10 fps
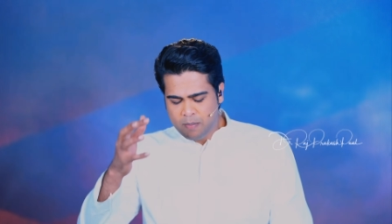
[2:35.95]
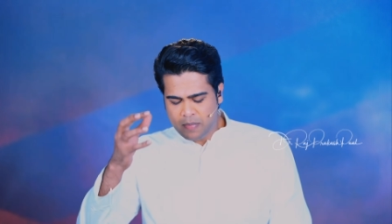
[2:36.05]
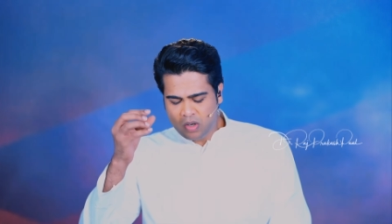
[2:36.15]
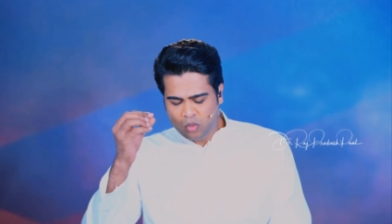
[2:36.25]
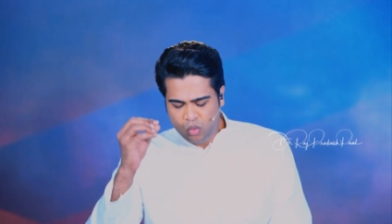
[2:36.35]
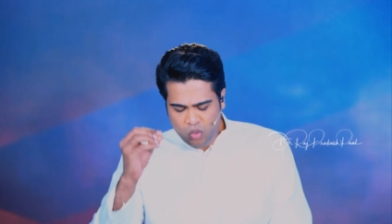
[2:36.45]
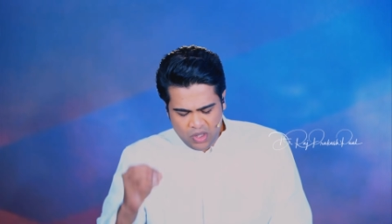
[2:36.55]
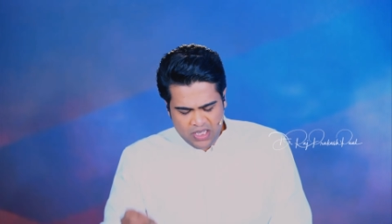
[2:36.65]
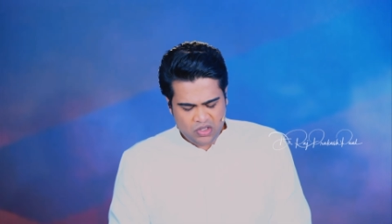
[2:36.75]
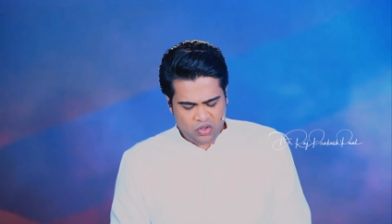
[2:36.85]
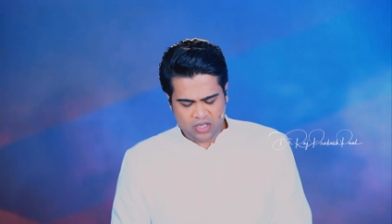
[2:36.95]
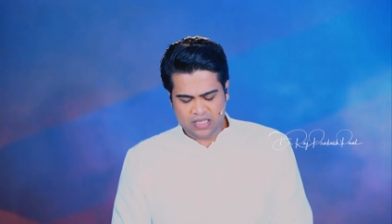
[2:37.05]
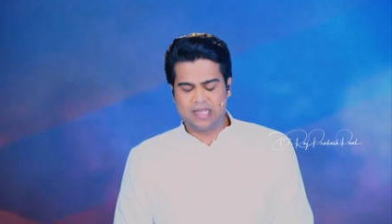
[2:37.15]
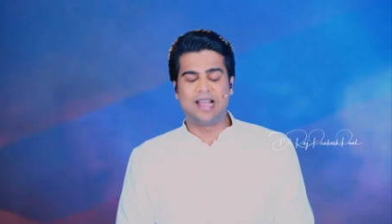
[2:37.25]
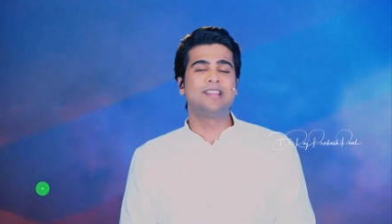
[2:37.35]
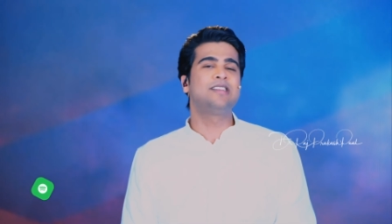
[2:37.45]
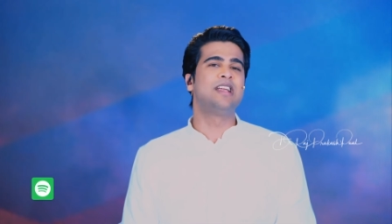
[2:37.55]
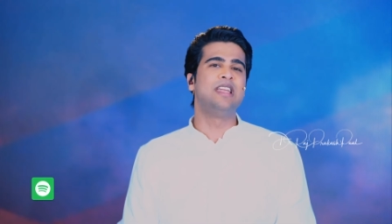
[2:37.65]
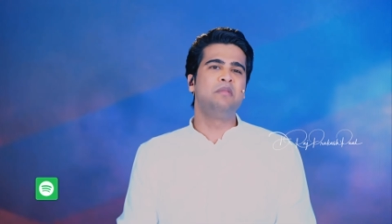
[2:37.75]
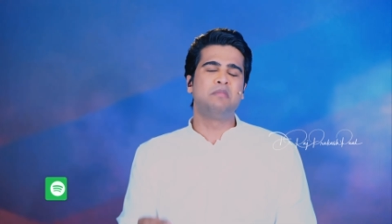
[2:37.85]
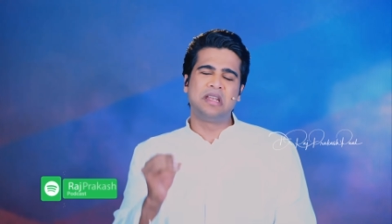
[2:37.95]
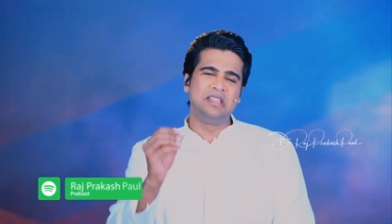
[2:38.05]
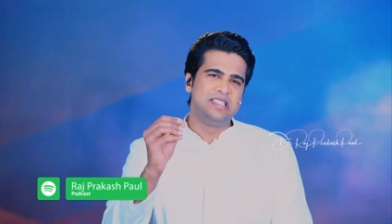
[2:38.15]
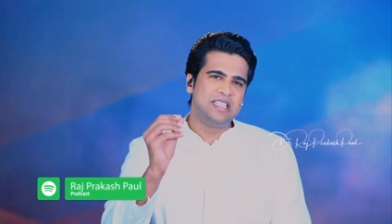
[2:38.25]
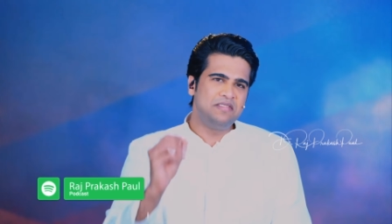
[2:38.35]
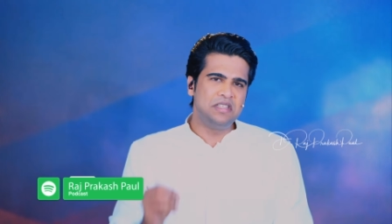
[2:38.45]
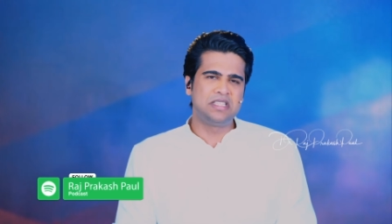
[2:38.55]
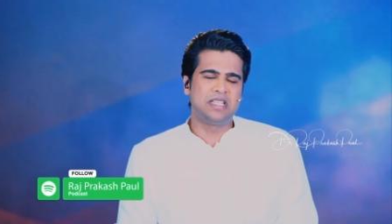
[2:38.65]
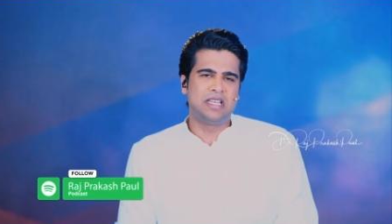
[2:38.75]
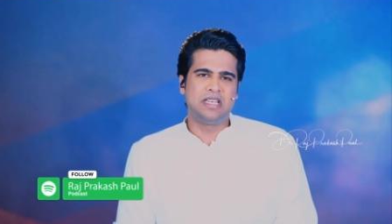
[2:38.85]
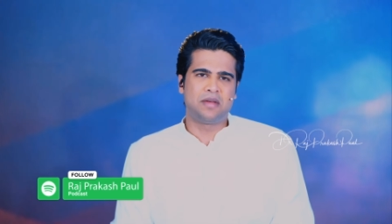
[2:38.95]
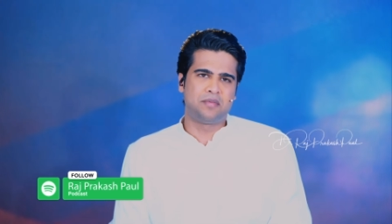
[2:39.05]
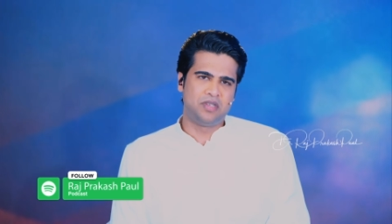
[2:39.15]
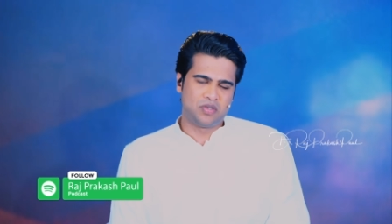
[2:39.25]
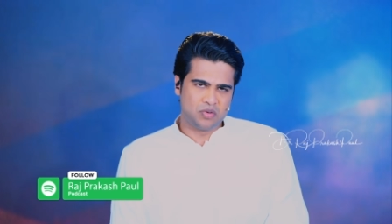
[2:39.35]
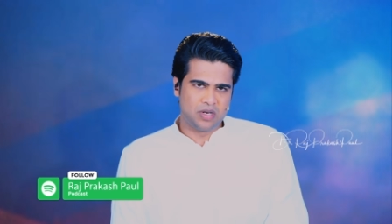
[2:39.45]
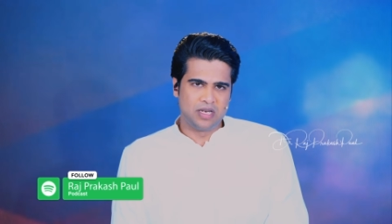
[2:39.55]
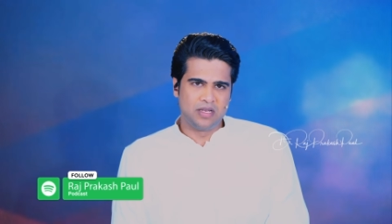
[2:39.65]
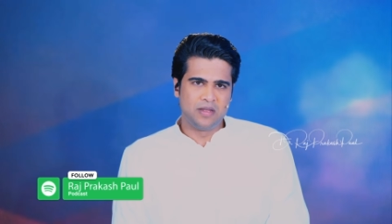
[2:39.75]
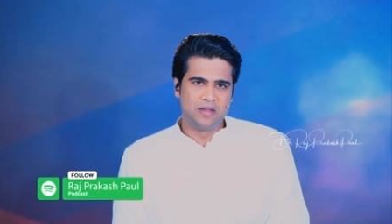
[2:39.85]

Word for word: మనం ఊహించుకున్నది కాదు కానీ మనం జీవించేదని జ్ఞాపకం చేసుకోవాలి